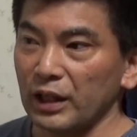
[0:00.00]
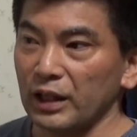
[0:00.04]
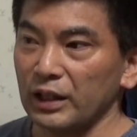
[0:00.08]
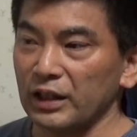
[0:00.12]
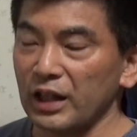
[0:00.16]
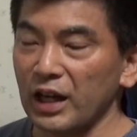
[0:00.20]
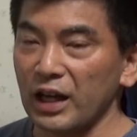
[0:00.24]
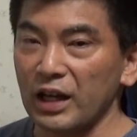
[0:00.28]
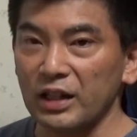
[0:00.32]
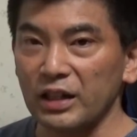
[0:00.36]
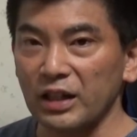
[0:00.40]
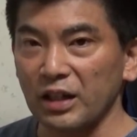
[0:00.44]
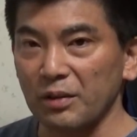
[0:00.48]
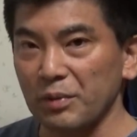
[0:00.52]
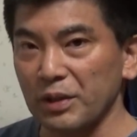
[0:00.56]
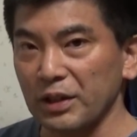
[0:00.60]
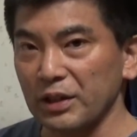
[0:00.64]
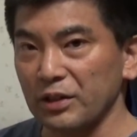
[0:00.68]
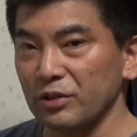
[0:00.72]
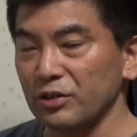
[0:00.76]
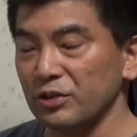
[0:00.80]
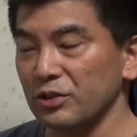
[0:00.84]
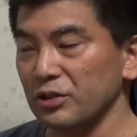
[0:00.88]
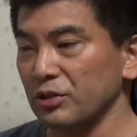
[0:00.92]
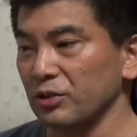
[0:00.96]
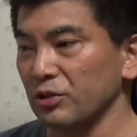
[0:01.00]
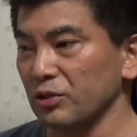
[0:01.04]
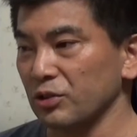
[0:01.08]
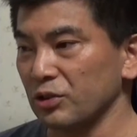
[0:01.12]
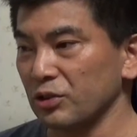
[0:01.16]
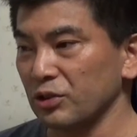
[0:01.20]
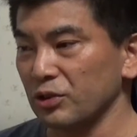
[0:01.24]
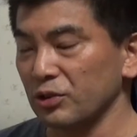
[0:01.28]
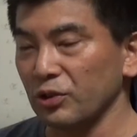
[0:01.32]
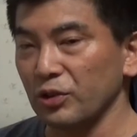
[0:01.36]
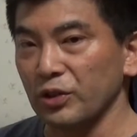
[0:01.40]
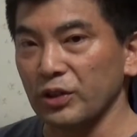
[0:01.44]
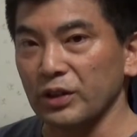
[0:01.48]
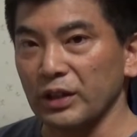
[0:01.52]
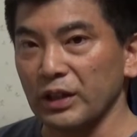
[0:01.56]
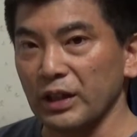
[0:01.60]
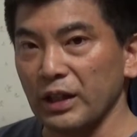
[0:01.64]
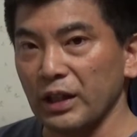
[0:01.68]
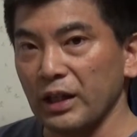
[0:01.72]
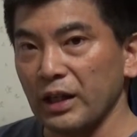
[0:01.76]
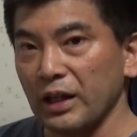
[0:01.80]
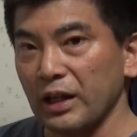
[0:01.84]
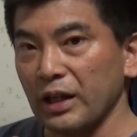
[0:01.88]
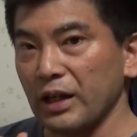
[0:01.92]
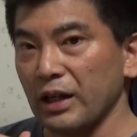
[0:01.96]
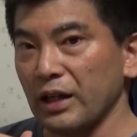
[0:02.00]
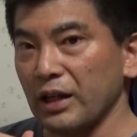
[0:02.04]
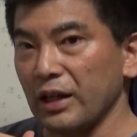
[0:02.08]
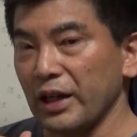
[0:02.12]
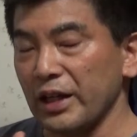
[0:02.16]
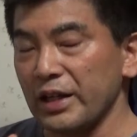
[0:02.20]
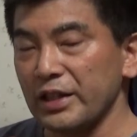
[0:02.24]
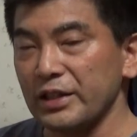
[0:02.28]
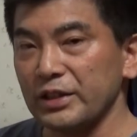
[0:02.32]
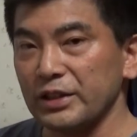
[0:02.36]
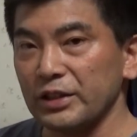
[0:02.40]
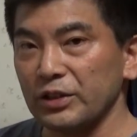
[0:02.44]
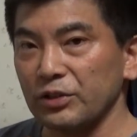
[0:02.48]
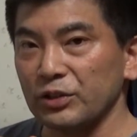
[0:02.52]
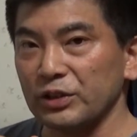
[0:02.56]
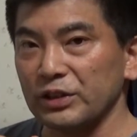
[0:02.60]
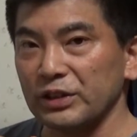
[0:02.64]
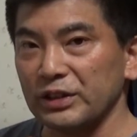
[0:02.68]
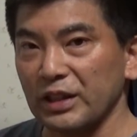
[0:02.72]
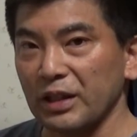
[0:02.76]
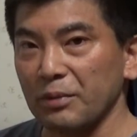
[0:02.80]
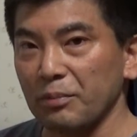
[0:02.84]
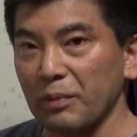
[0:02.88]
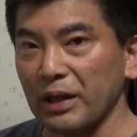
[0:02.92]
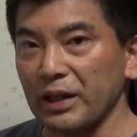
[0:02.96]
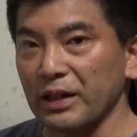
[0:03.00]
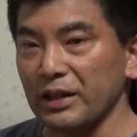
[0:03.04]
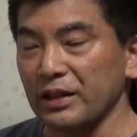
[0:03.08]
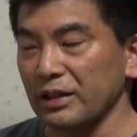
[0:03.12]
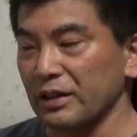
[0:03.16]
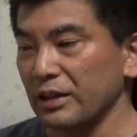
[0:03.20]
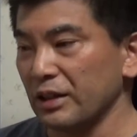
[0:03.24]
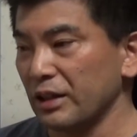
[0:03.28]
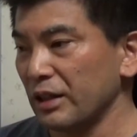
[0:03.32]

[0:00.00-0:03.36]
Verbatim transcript: ダイナミックスのすごい、レンジの狭い